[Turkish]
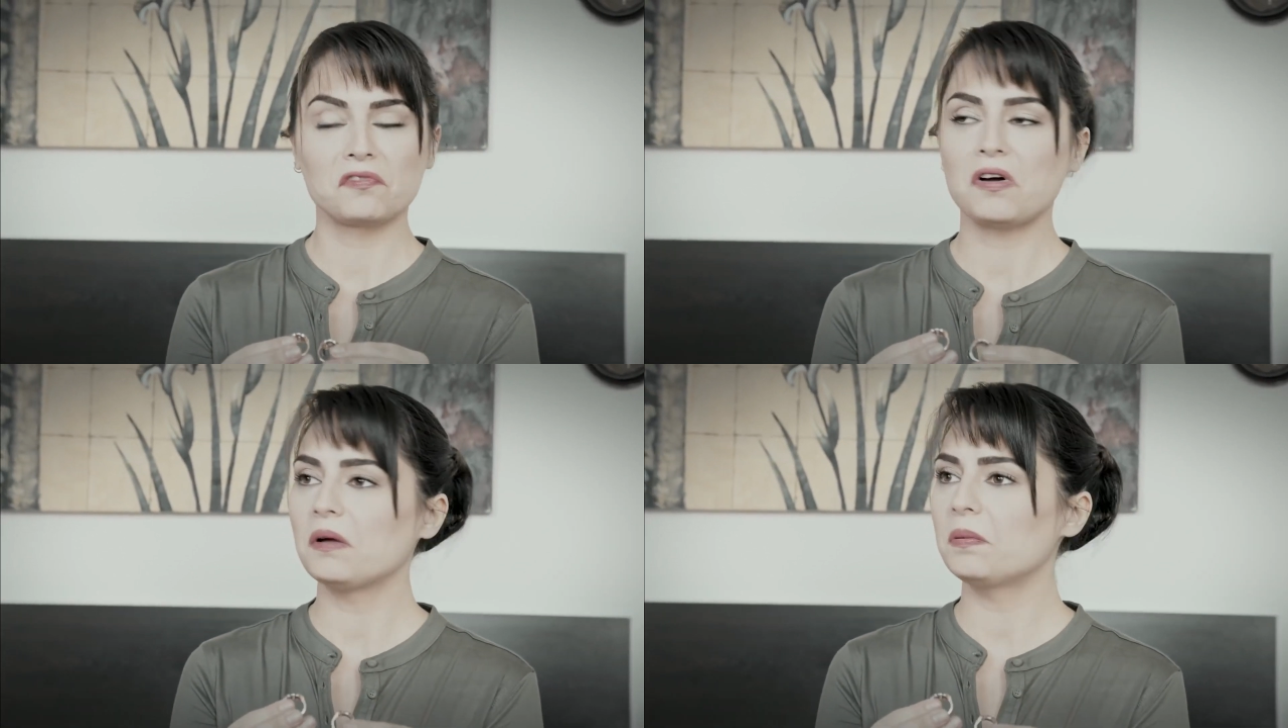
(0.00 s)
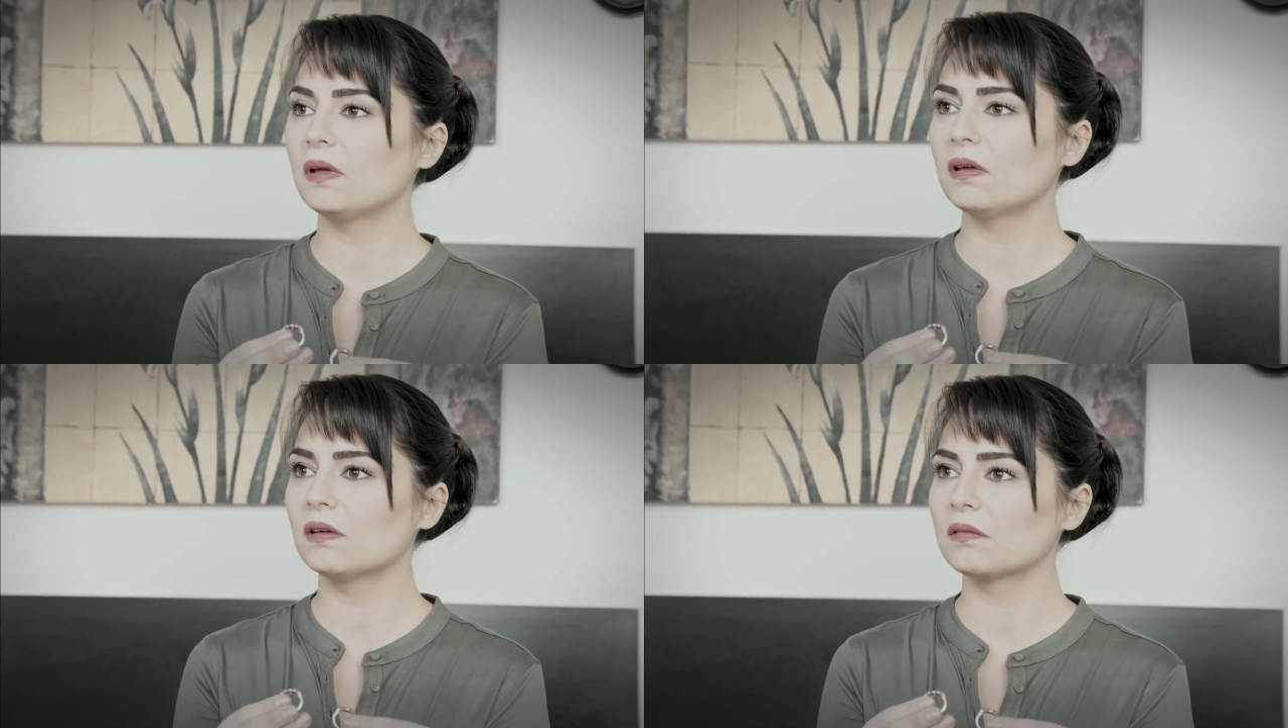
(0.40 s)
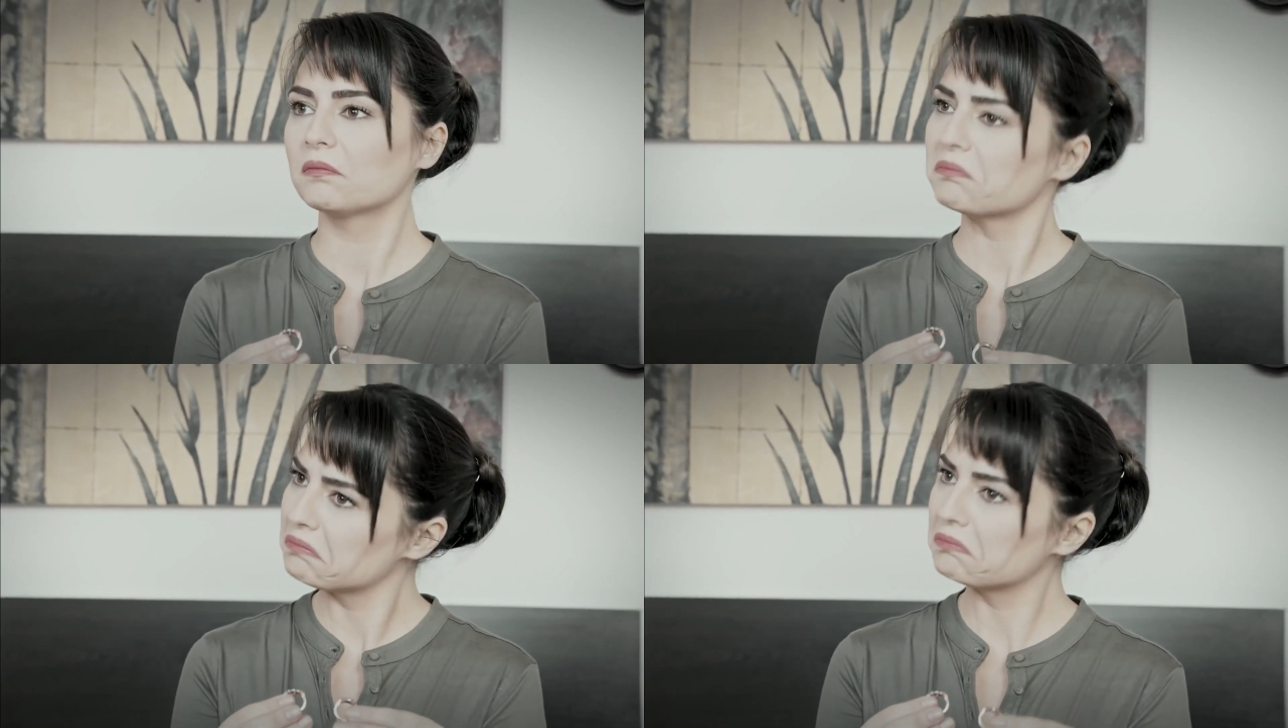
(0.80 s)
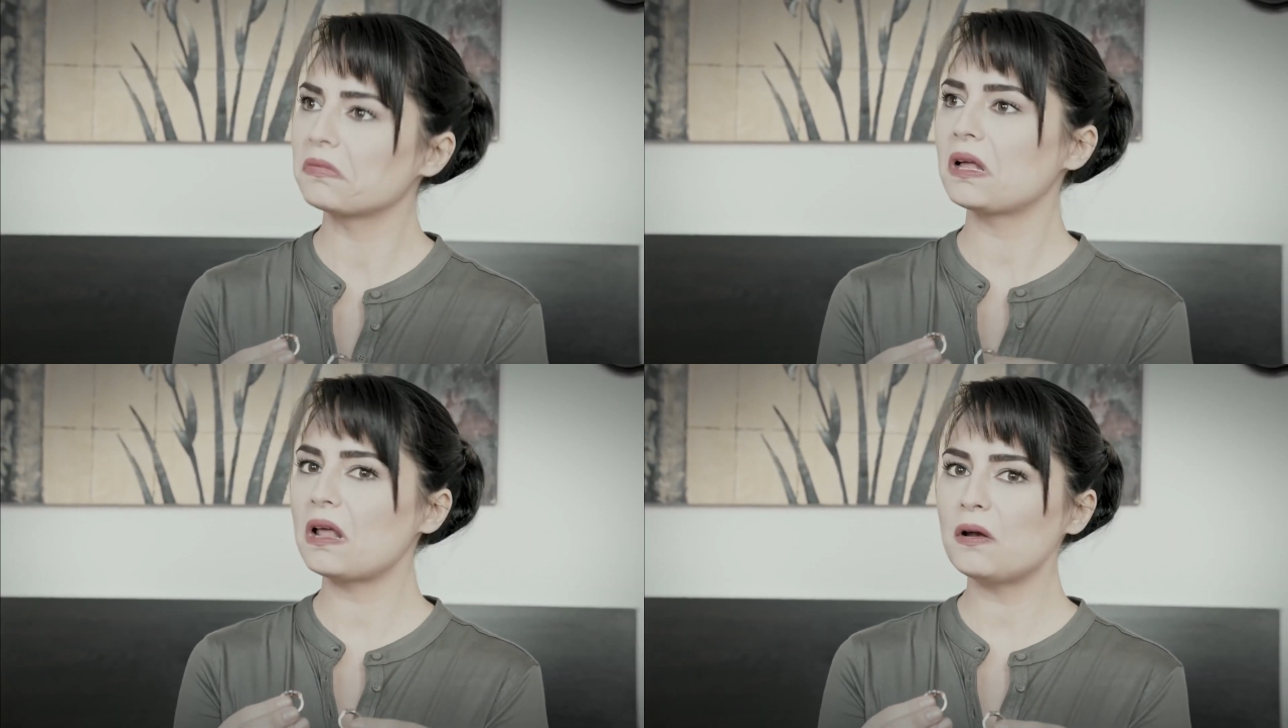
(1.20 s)
Vay be.
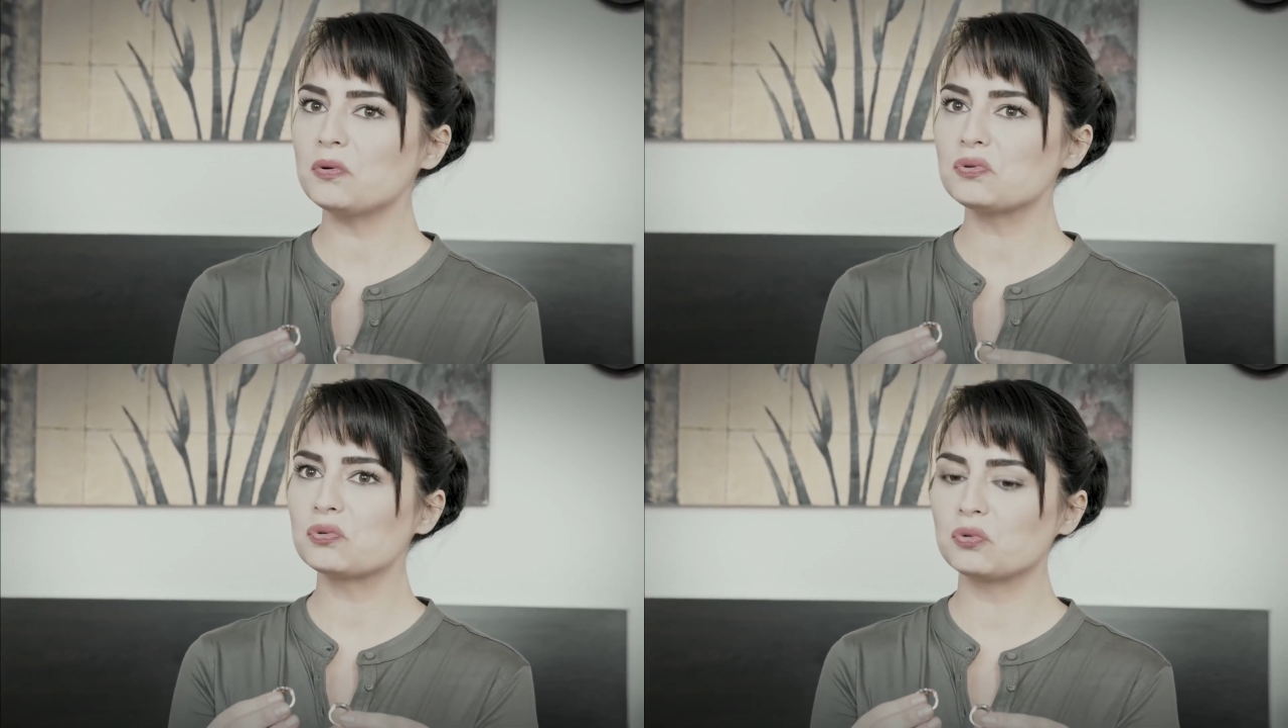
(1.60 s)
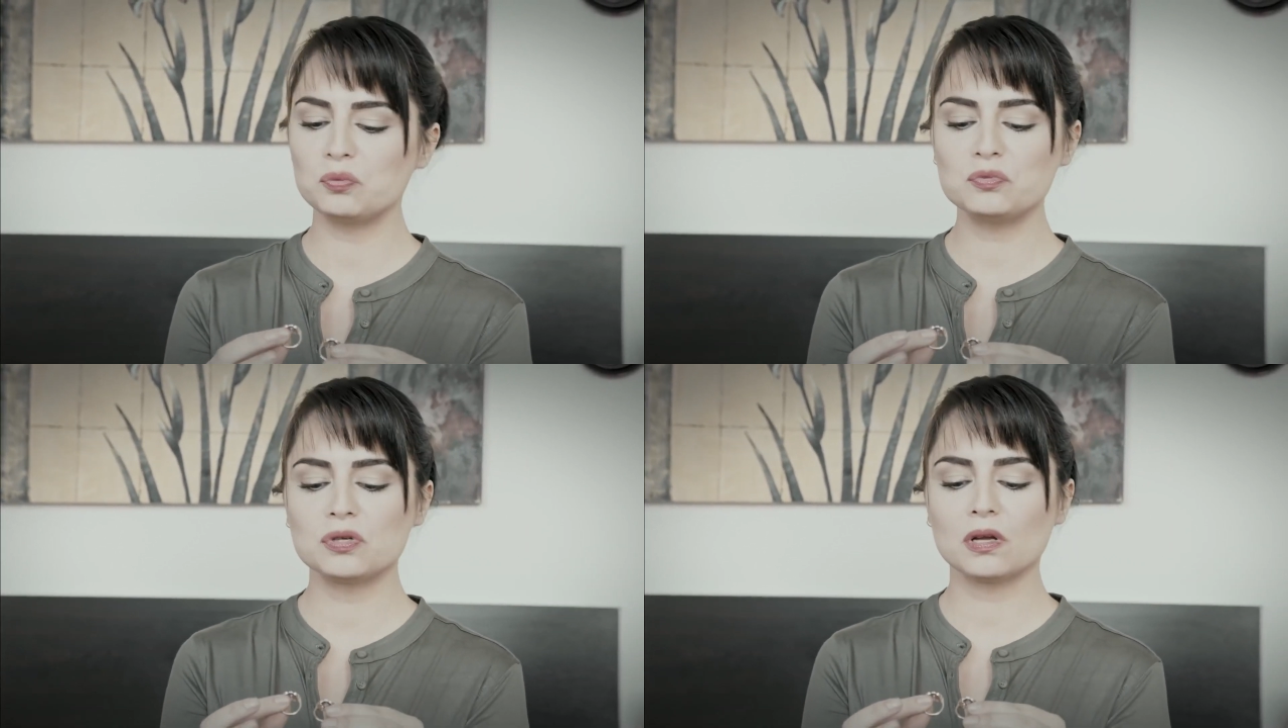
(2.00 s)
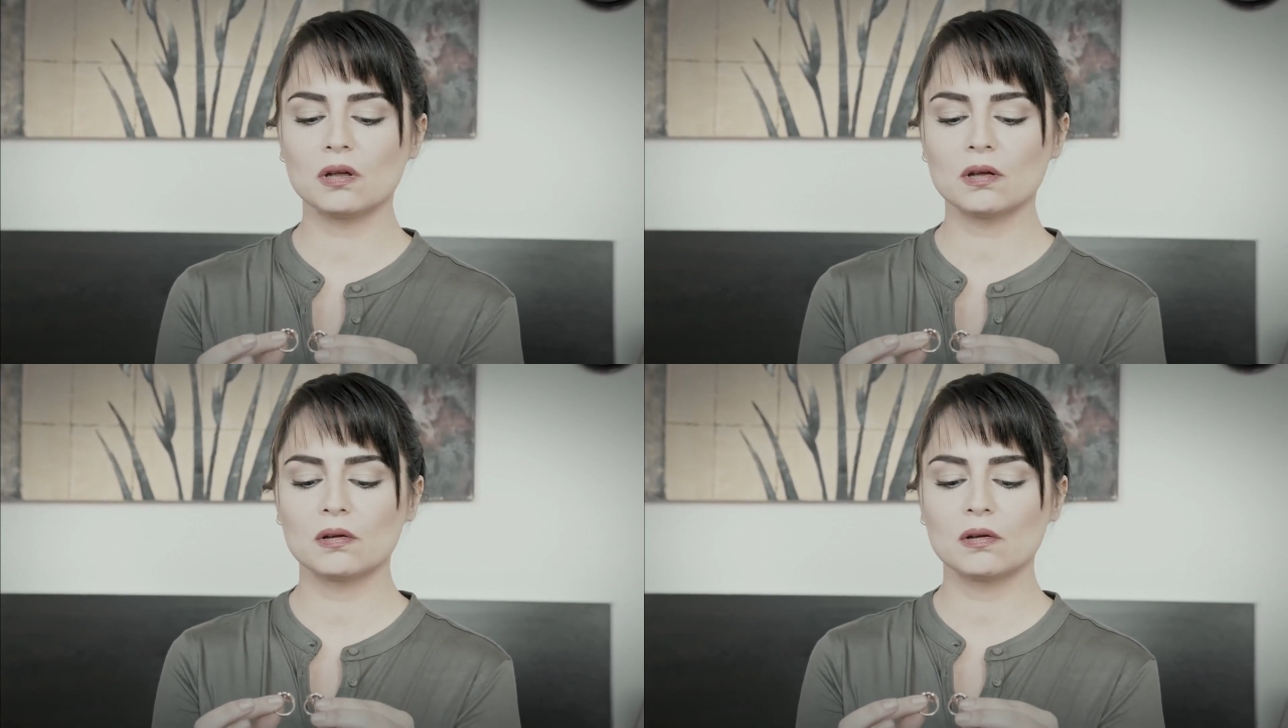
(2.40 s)
Helal olsun kuyumcuya.